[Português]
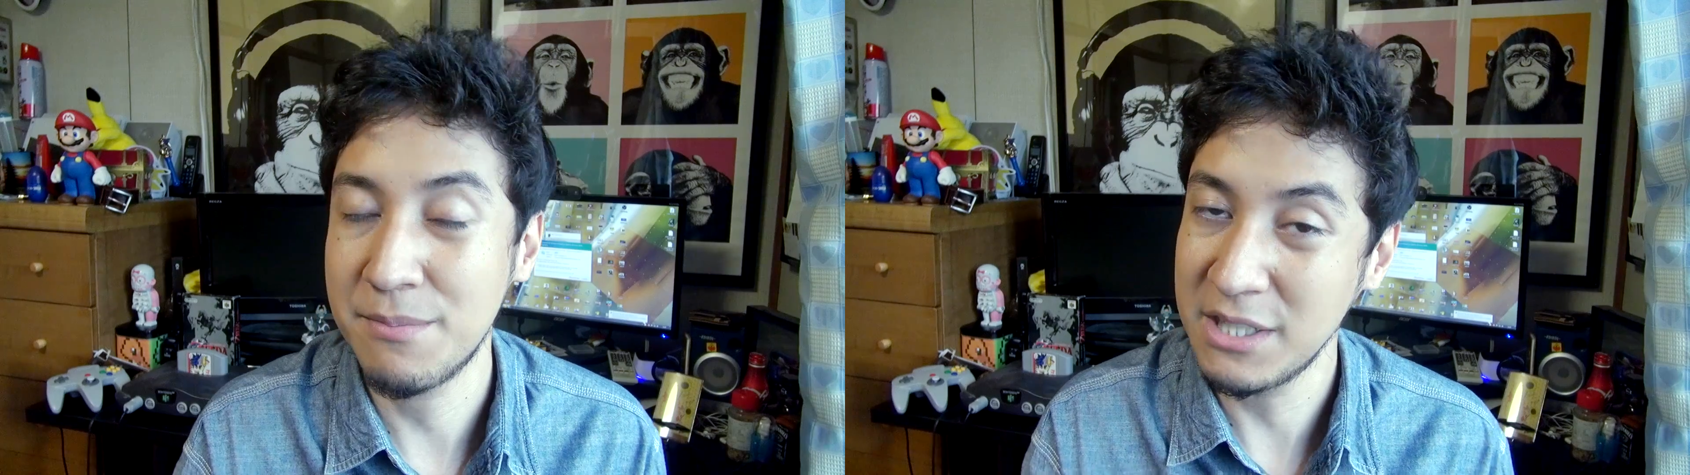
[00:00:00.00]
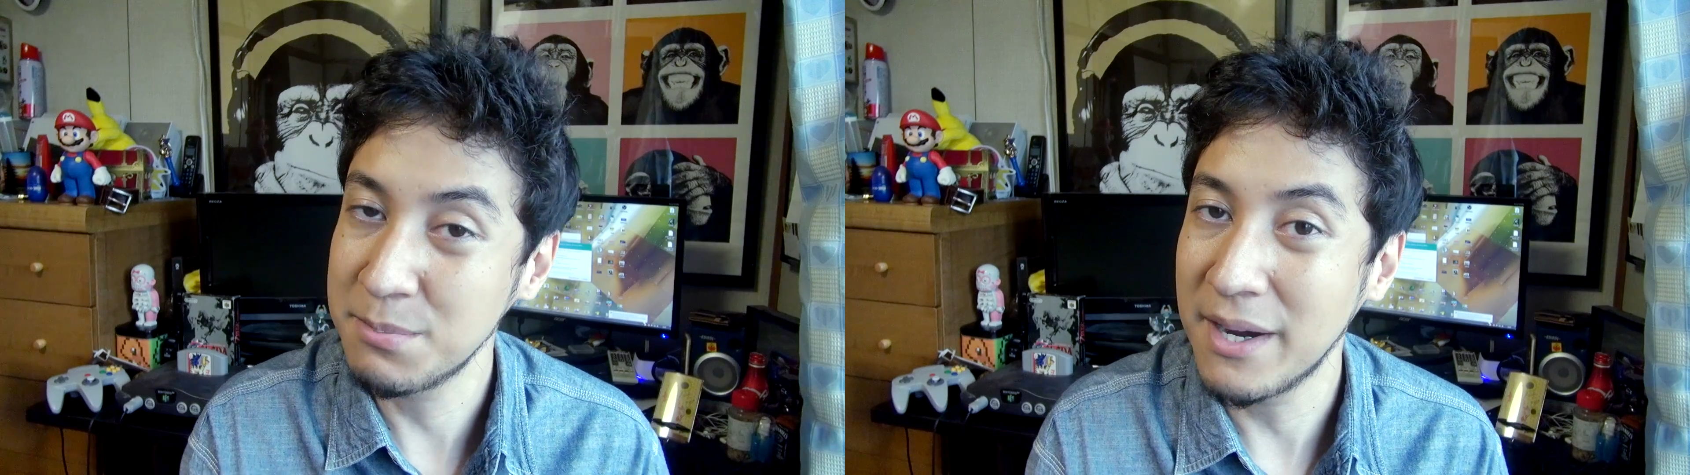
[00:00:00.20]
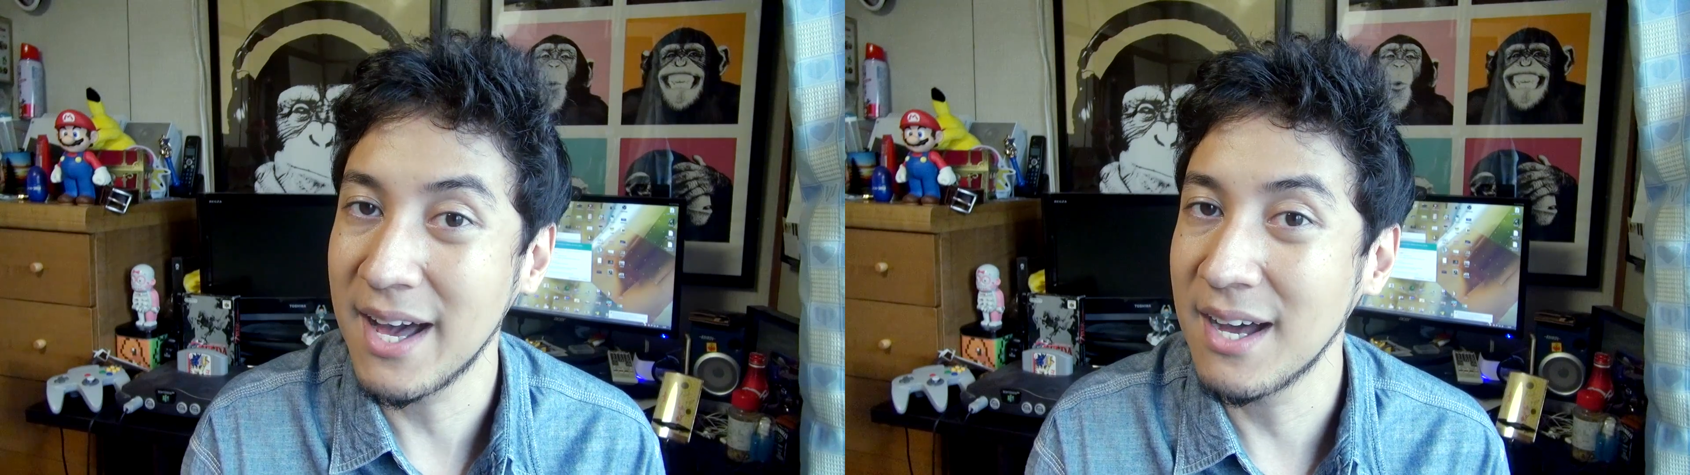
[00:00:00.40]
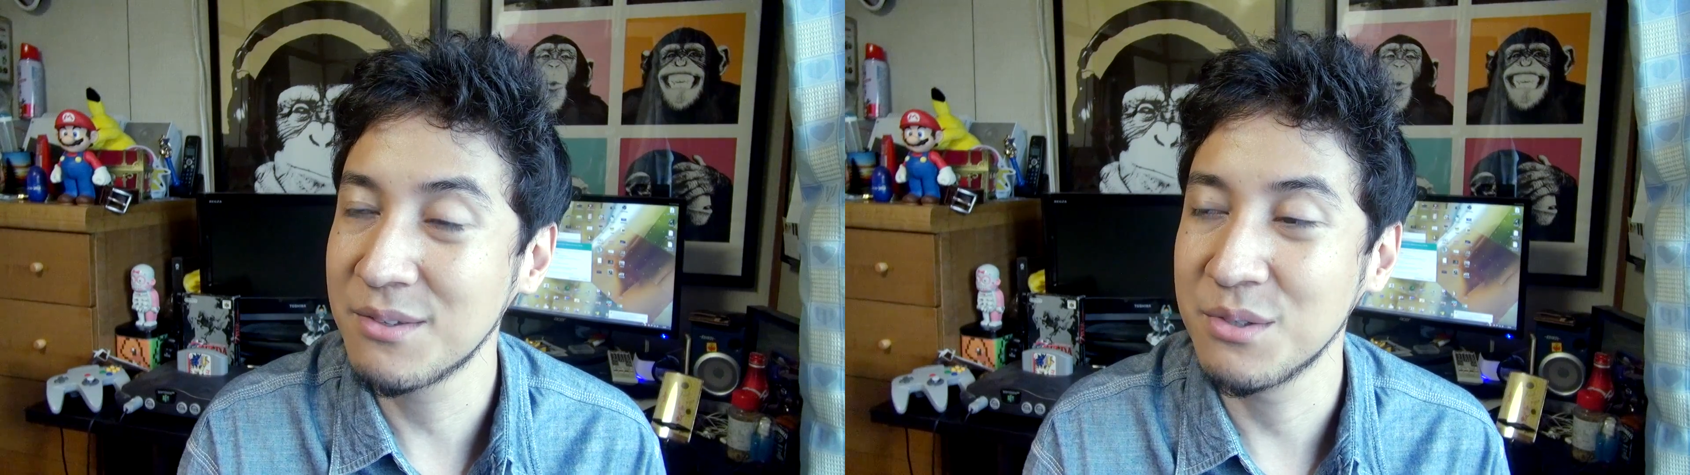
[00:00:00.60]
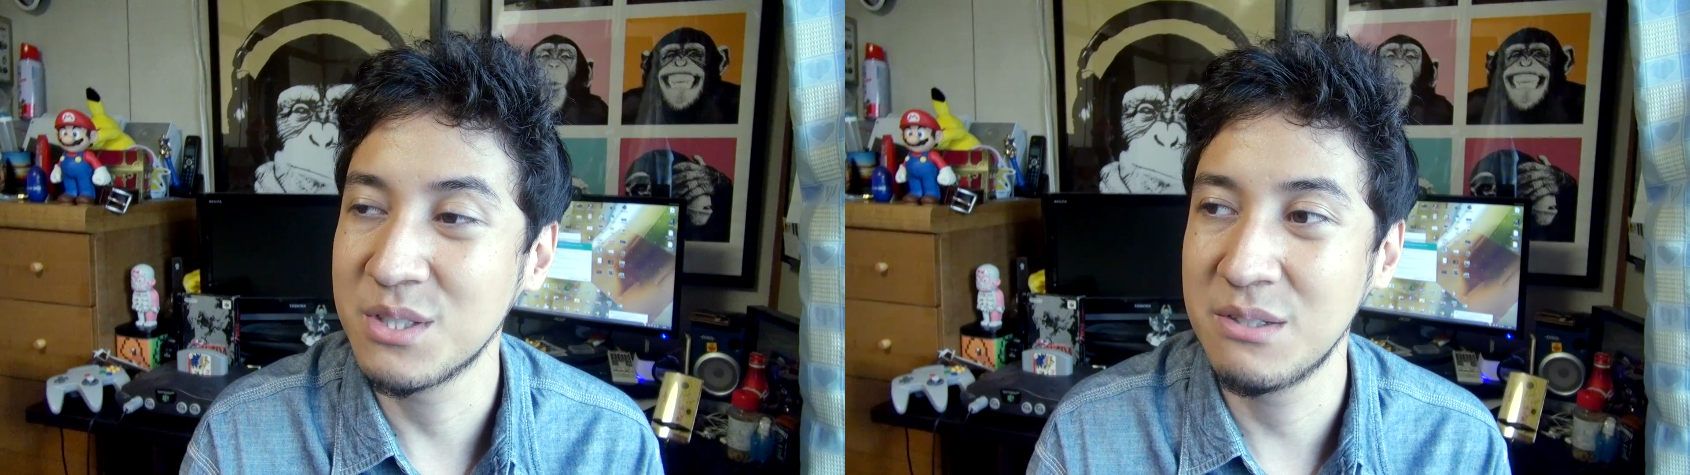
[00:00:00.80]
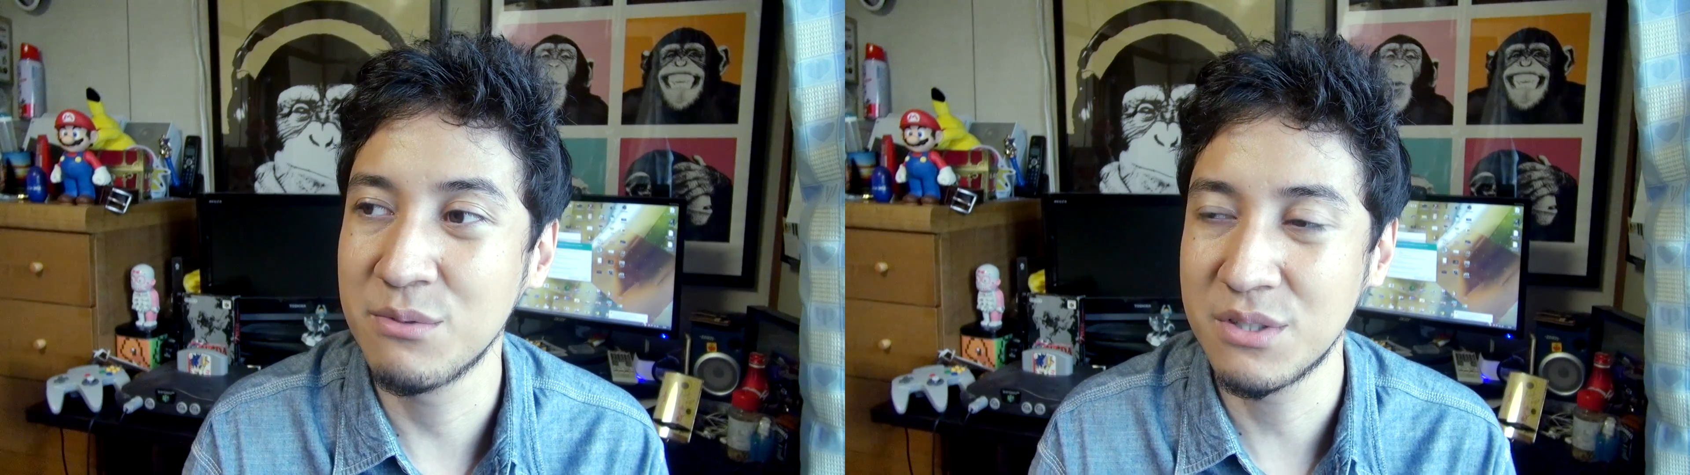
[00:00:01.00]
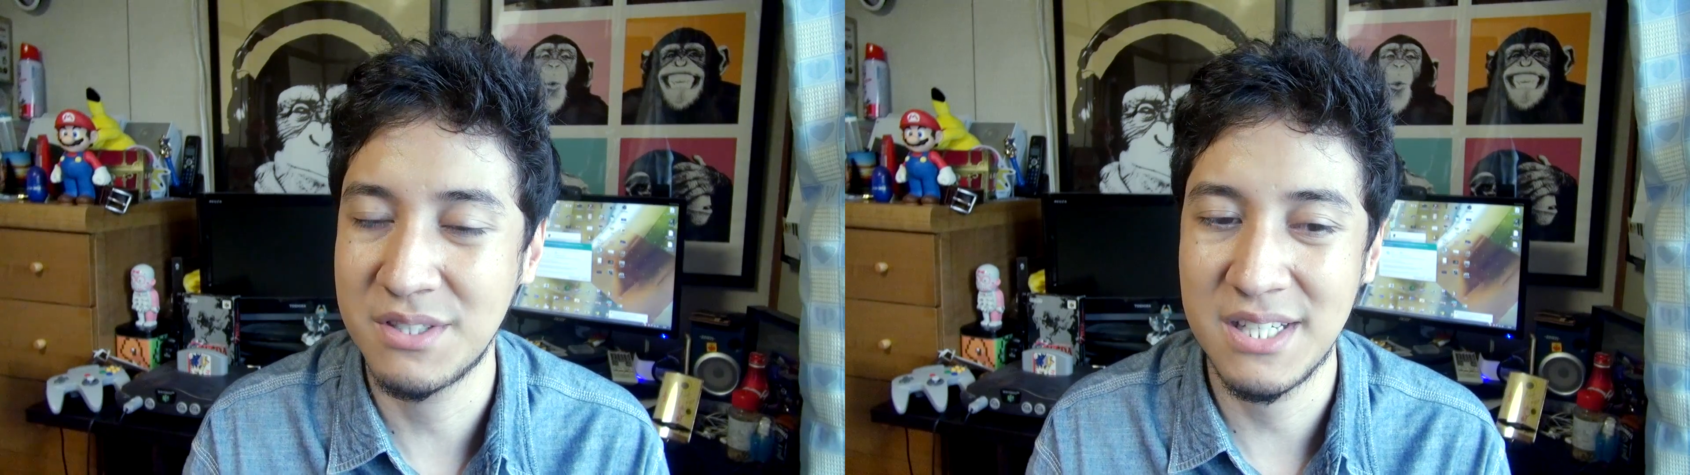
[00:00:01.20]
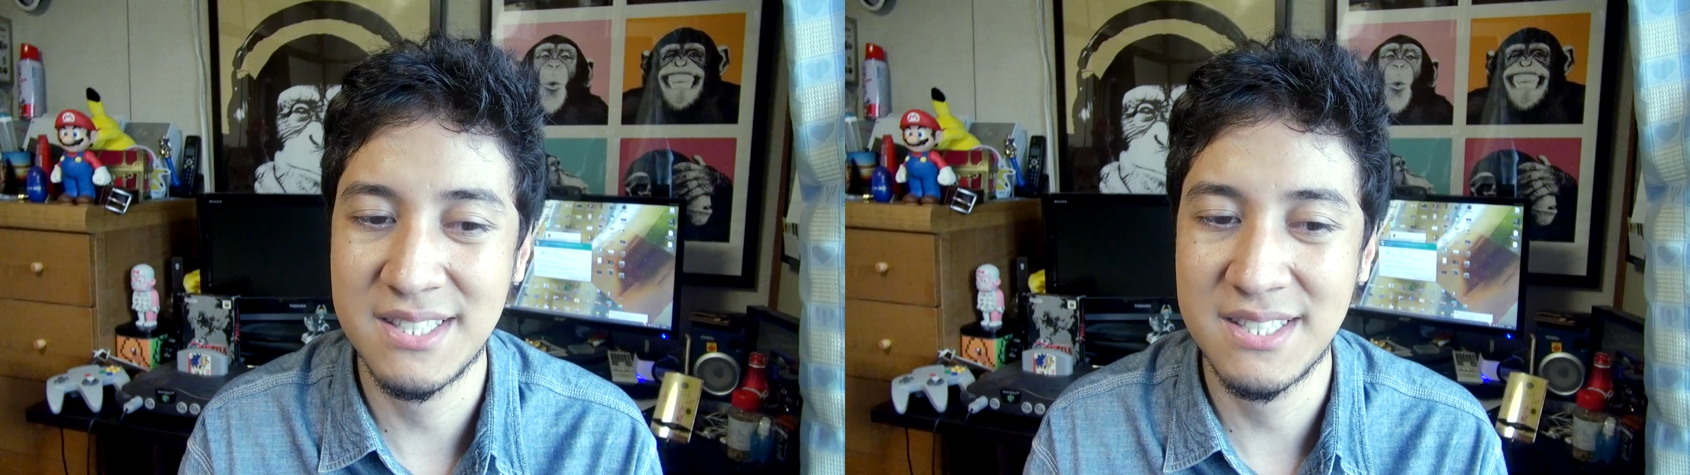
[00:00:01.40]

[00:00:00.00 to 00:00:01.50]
mais barato se você